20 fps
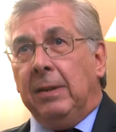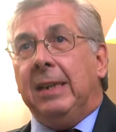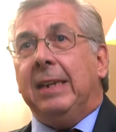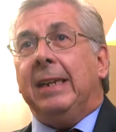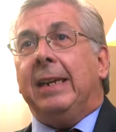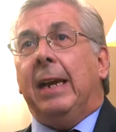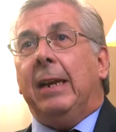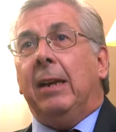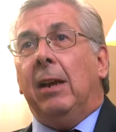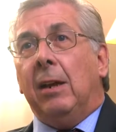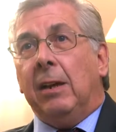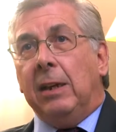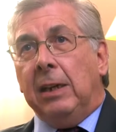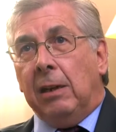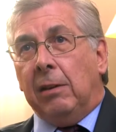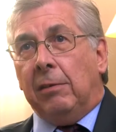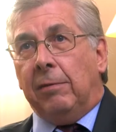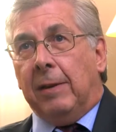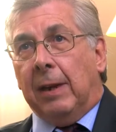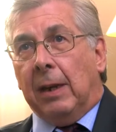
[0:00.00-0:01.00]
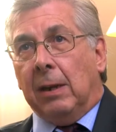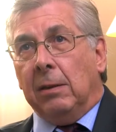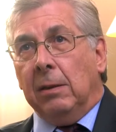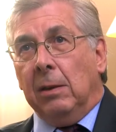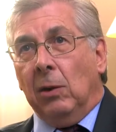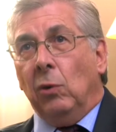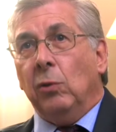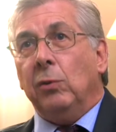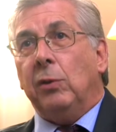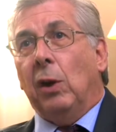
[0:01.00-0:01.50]
die generiert werden
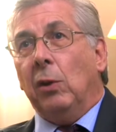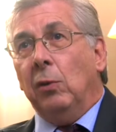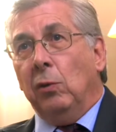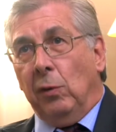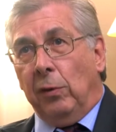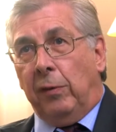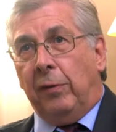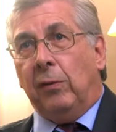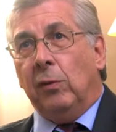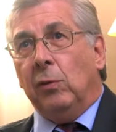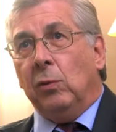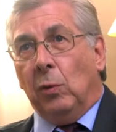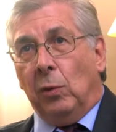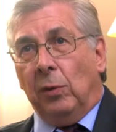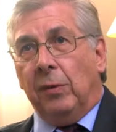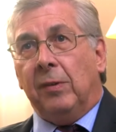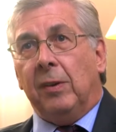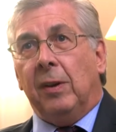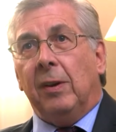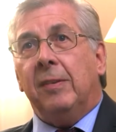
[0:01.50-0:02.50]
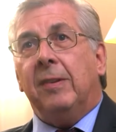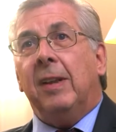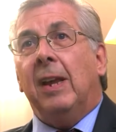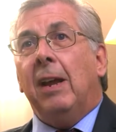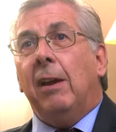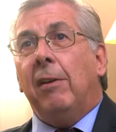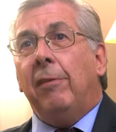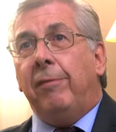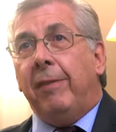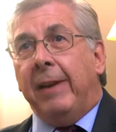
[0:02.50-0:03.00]
unter Nutzung unseres
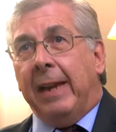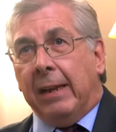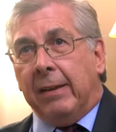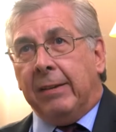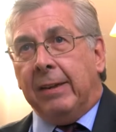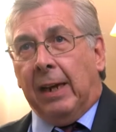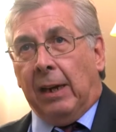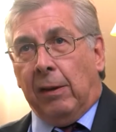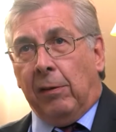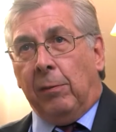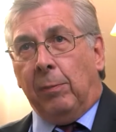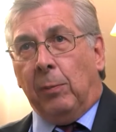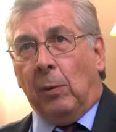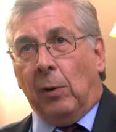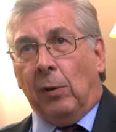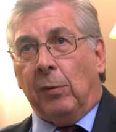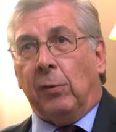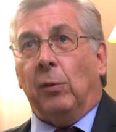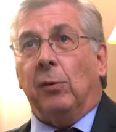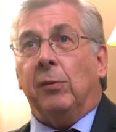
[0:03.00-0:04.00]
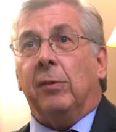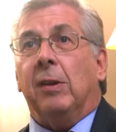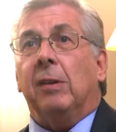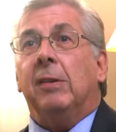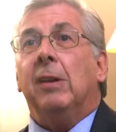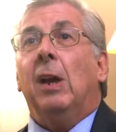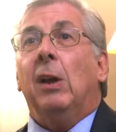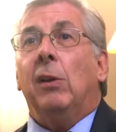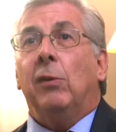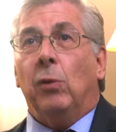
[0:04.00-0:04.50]
Werteanspruchs,
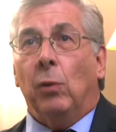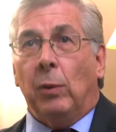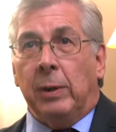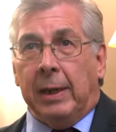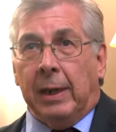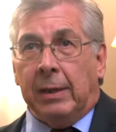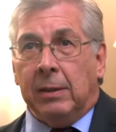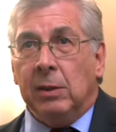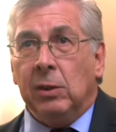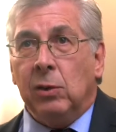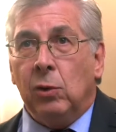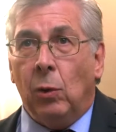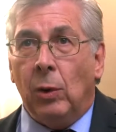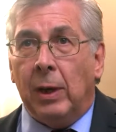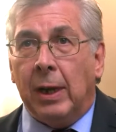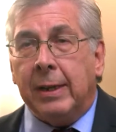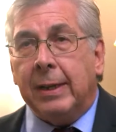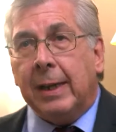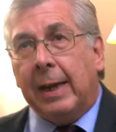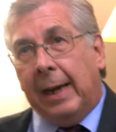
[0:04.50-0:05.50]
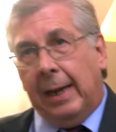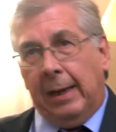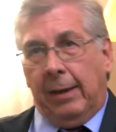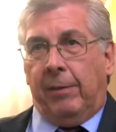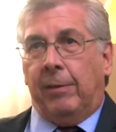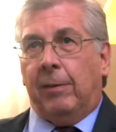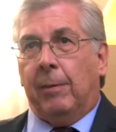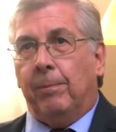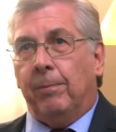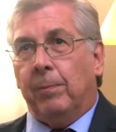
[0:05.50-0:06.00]
unseres sogenannten
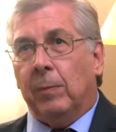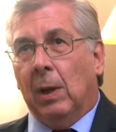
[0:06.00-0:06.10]
Kollaterals.